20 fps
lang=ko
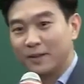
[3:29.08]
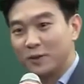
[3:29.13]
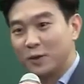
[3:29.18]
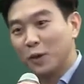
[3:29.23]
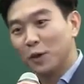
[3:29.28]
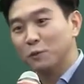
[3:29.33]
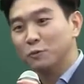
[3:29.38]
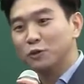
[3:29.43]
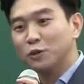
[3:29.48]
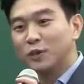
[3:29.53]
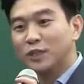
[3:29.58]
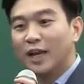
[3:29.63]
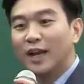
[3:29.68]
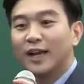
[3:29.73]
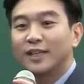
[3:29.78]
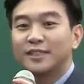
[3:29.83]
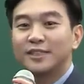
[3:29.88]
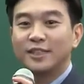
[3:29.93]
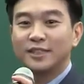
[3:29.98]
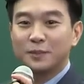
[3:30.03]
여러분도 잘
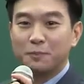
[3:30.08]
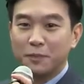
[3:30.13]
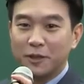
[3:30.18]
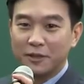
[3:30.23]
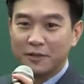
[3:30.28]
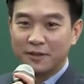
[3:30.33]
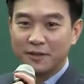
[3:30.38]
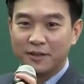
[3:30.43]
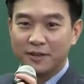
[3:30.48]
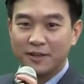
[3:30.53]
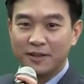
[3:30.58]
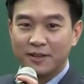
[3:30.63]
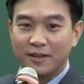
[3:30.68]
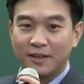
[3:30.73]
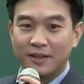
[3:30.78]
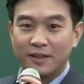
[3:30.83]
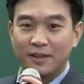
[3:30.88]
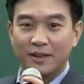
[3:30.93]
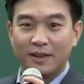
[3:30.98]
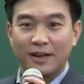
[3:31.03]
아시다시피
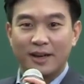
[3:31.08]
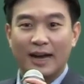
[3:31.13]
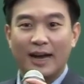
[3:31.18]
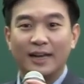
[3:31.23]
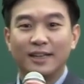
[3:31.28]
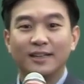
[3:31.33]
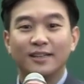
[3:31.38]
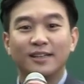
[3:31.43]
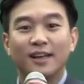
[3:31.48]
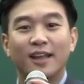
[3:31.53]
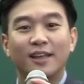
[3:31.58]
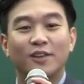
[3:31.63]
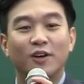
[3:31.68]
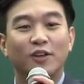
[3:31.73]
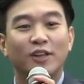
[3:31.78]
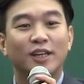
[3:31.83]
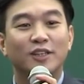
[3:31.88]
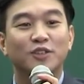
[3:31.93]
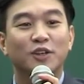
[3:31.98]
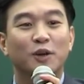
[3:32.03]
아이들의
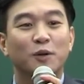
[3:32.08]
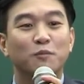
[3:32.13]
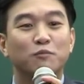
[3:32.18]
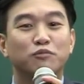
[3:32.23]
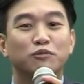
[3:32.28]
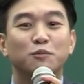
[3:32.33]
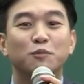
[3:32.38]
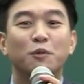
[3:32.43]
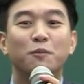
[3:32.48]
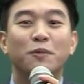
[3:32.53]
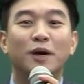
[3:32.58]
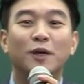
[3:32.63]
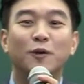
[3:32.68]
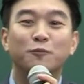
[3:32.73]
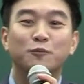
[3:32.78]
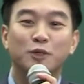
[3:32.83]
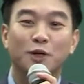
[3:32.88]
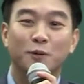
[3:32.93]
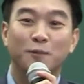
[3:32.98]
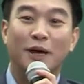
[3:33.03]
연애처럼 부모
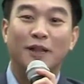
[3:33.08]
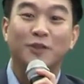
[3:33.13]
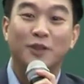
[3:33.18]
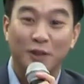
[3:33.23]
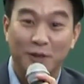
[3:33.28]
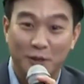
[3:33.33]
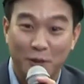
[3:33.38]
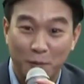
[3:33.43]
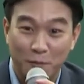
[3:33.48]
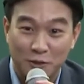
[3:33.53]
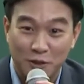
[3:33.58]
마형처럼 안 되는 게